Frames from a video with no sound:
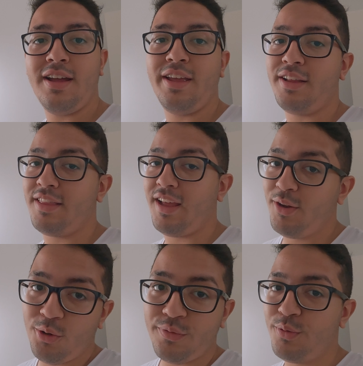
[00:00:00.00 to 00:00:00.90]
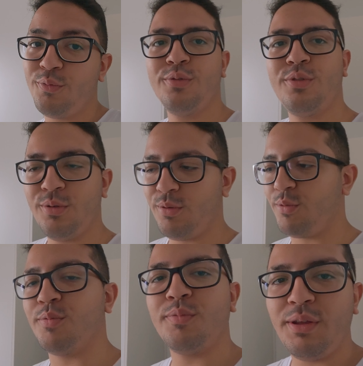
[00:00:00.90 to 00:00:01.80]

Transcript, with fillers: aí a tela nova não funcionou.